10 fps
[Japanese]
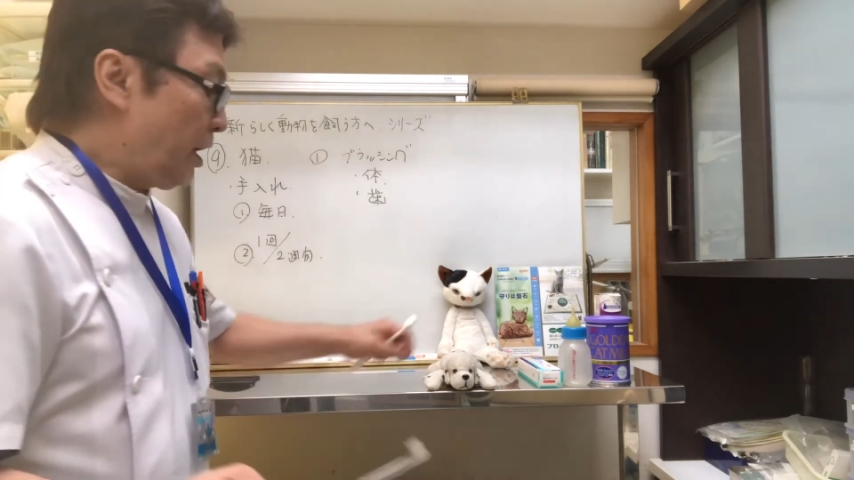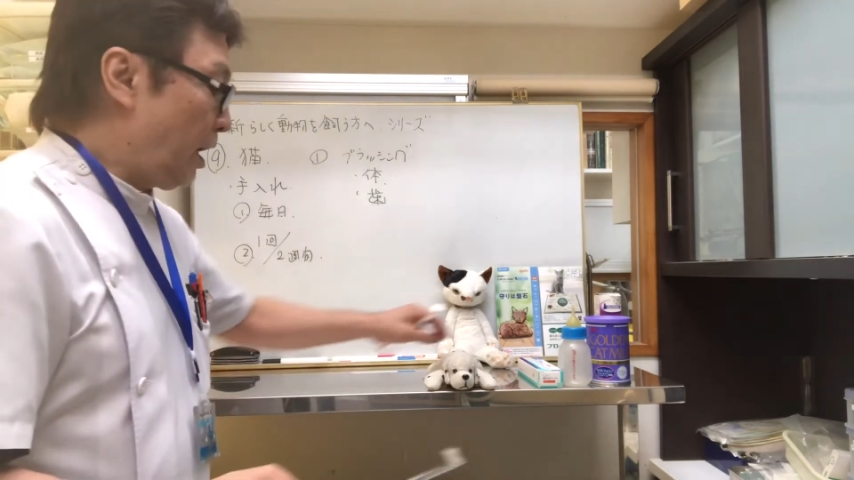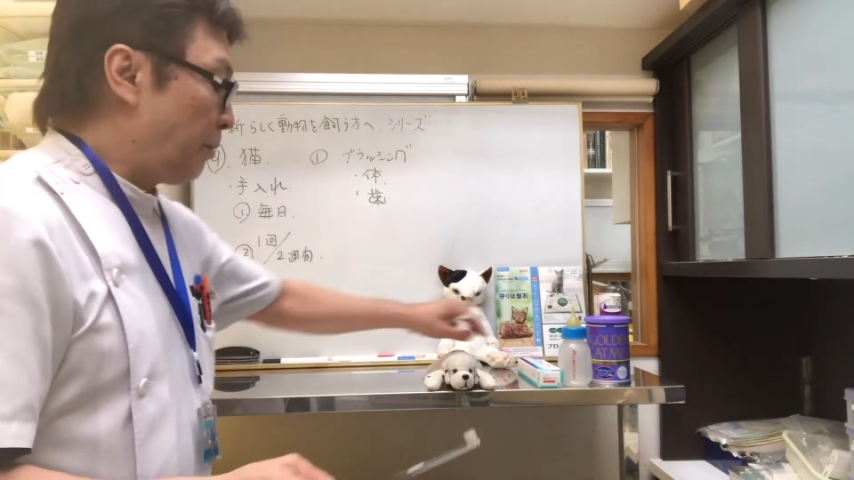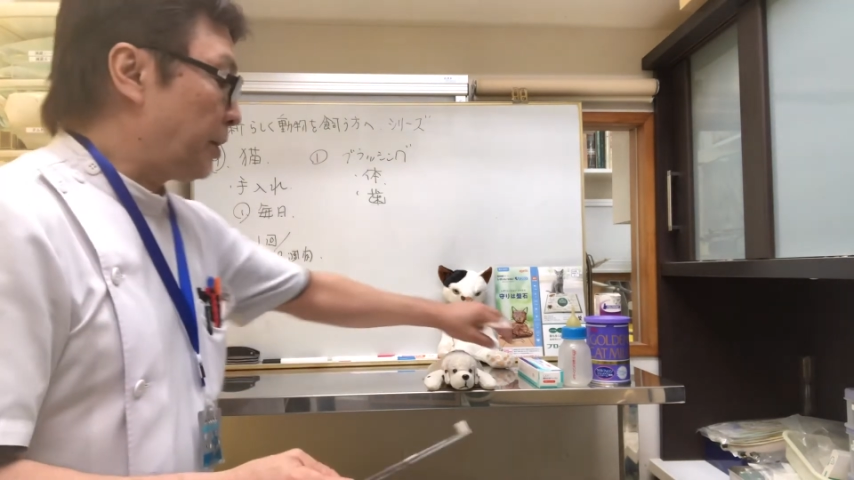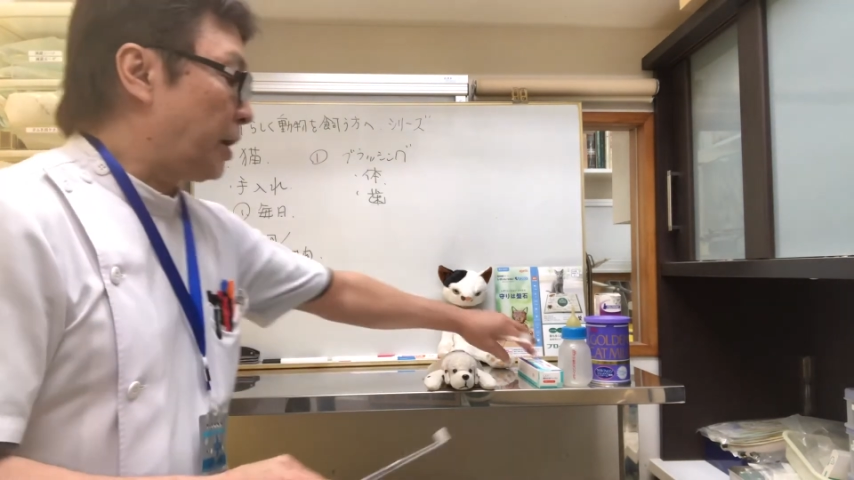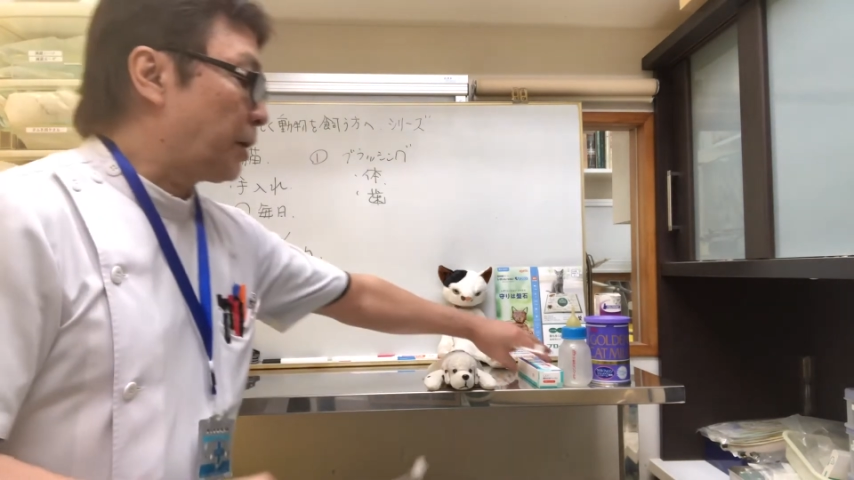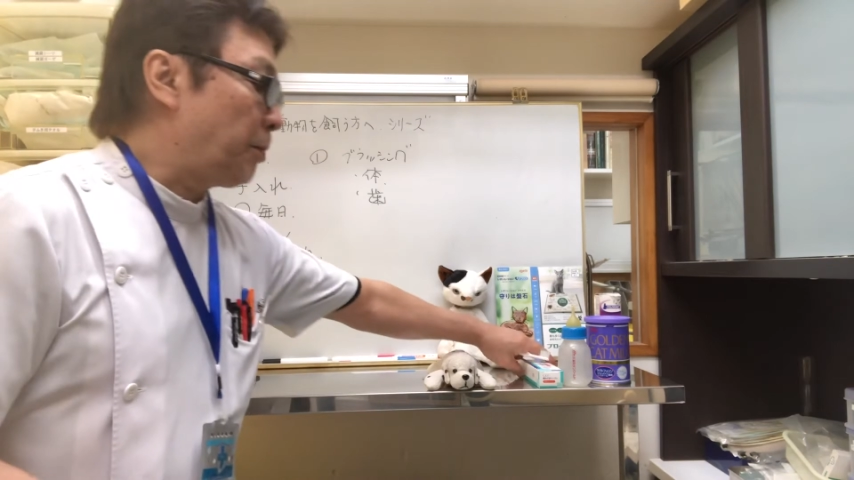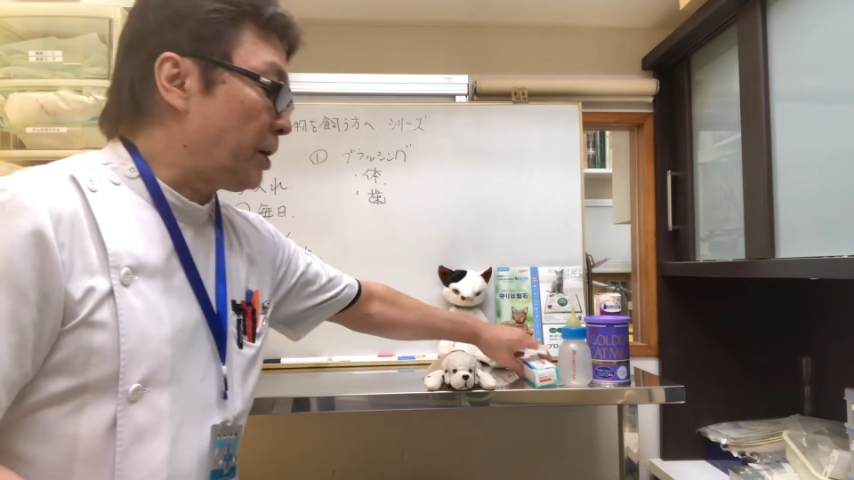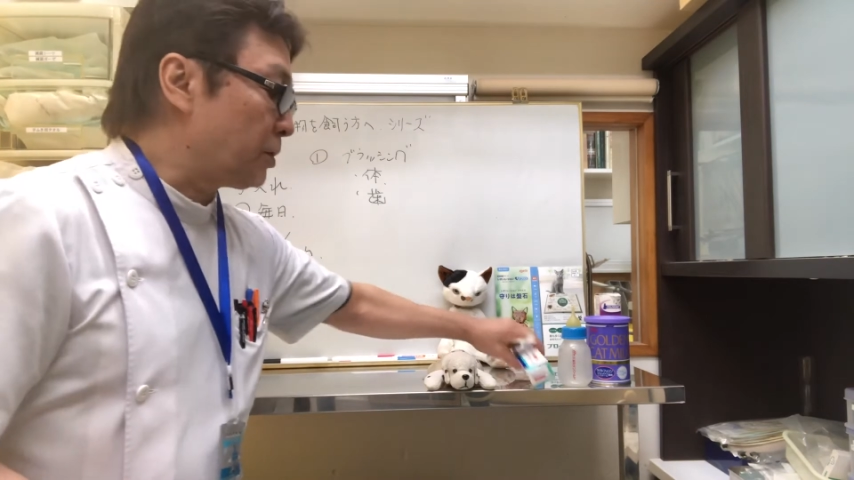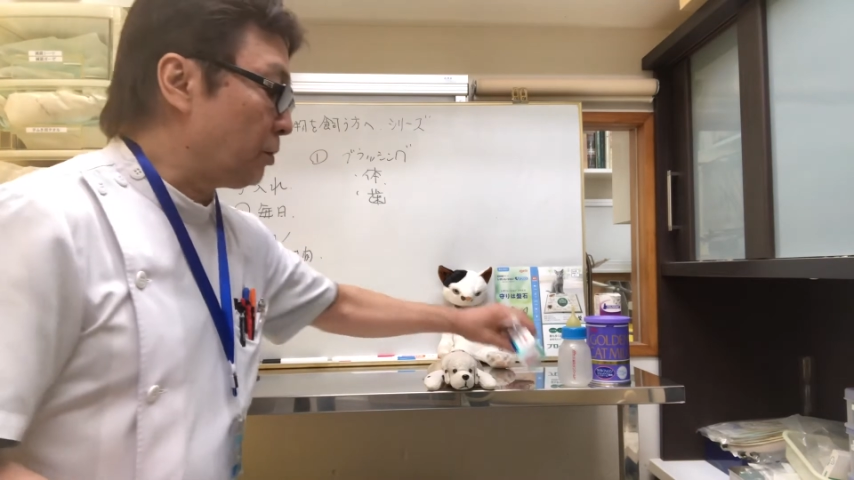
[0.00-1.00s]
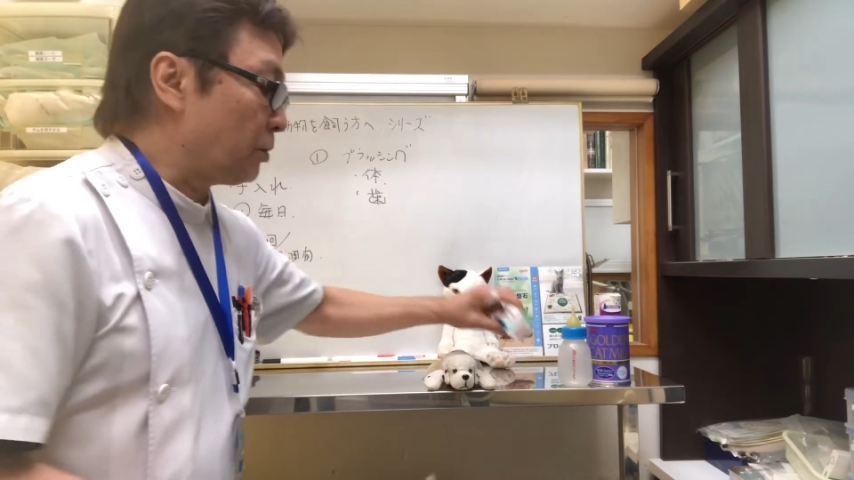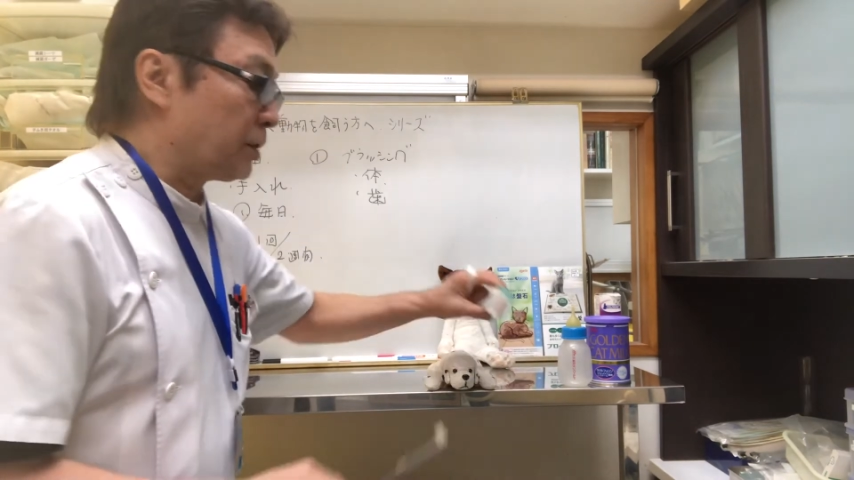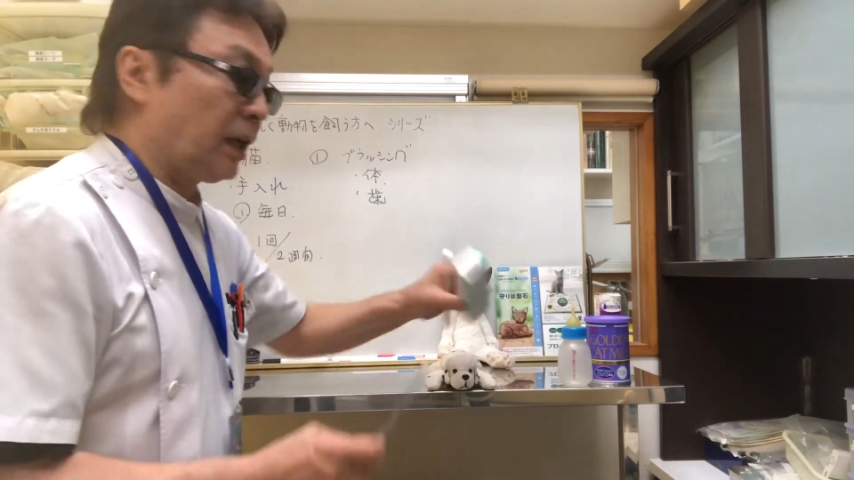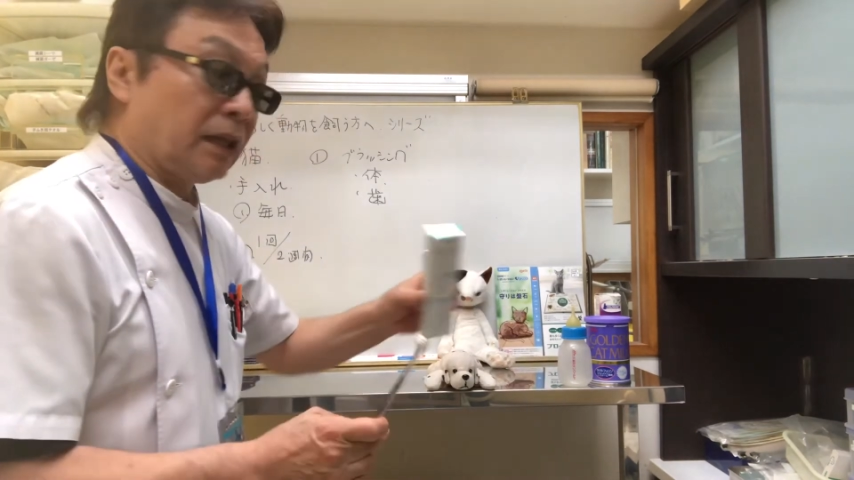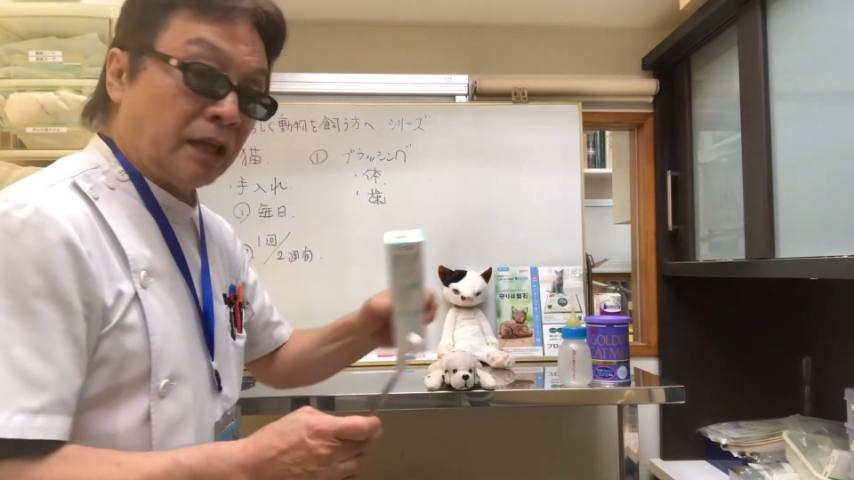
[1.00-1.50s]
歯磨きペーストを
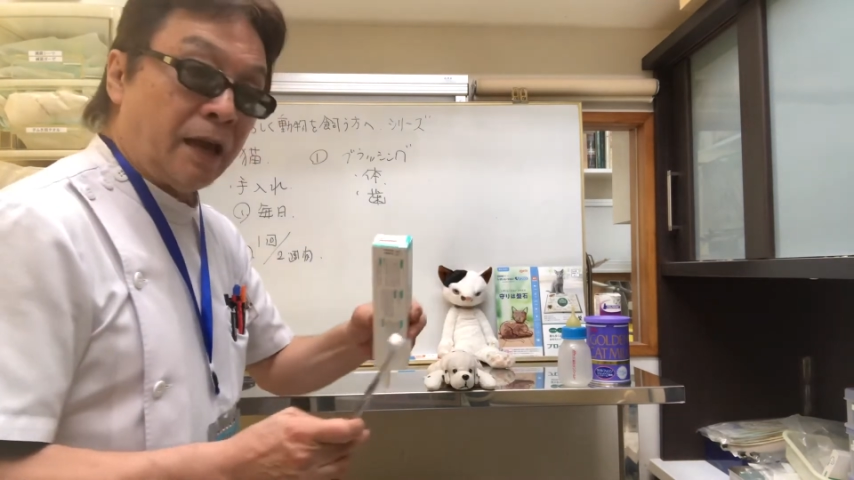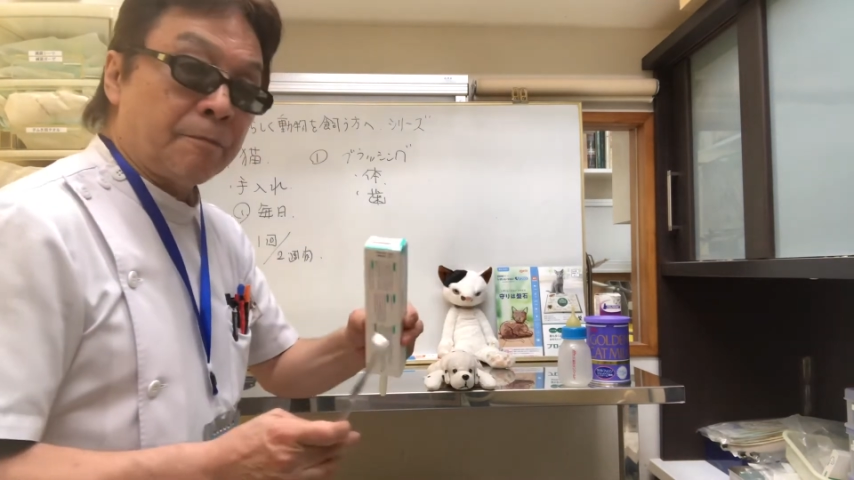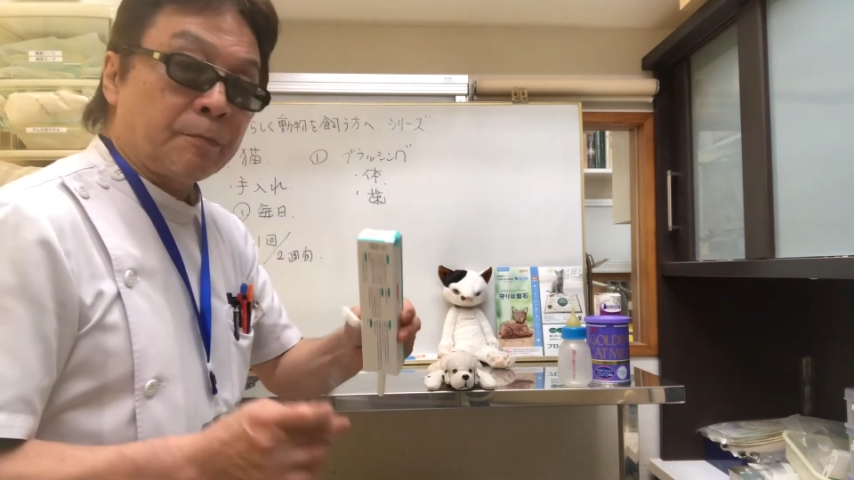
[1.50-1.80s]
使って